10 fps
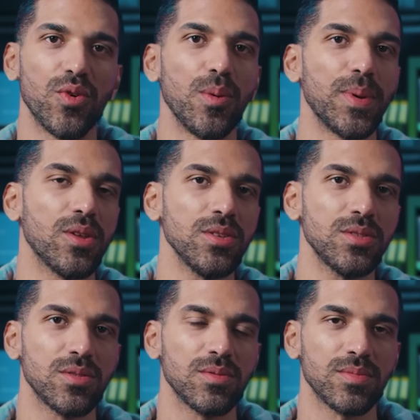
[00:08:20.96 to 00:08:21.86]
vos
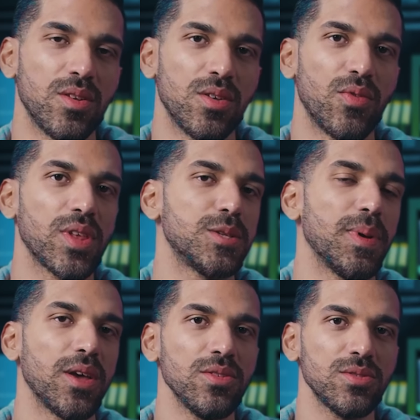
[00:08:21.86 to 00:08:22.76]
compétences, votre
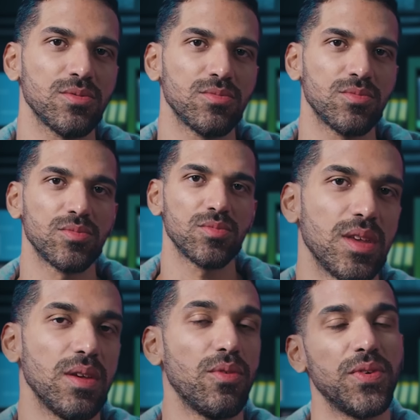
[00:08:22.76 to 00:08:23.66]
expérience
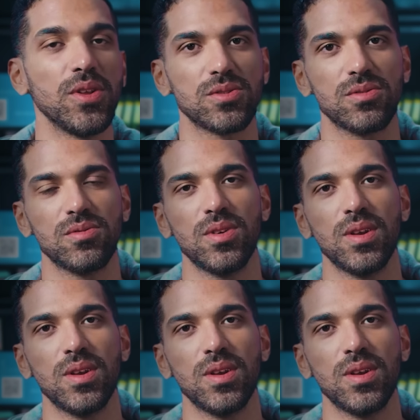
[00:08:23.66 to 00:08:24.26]
et vos finances